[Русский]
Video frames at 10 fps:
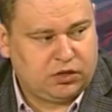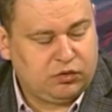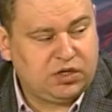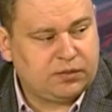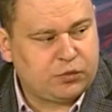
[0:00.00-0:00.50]

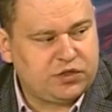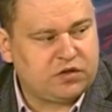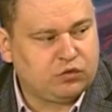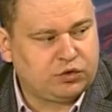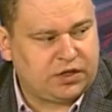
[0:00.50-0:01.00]
но и не
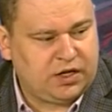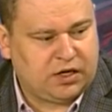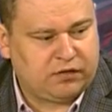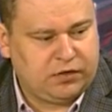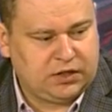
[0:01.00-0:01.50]
допустить внутренние
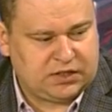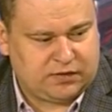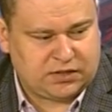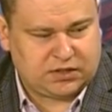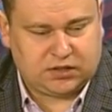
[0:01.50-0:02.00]
конфликты,
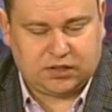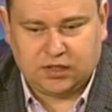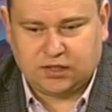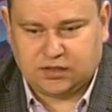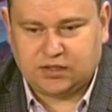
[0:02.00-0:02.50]
связанные
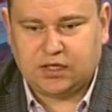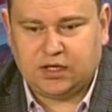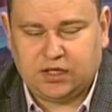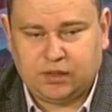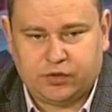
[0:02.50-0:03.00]
с
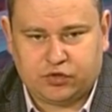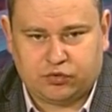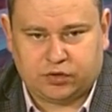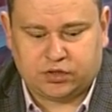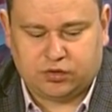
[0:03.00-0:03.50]
социальной
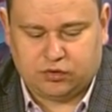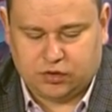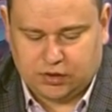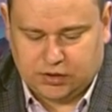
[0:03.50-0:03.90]
напряженностью –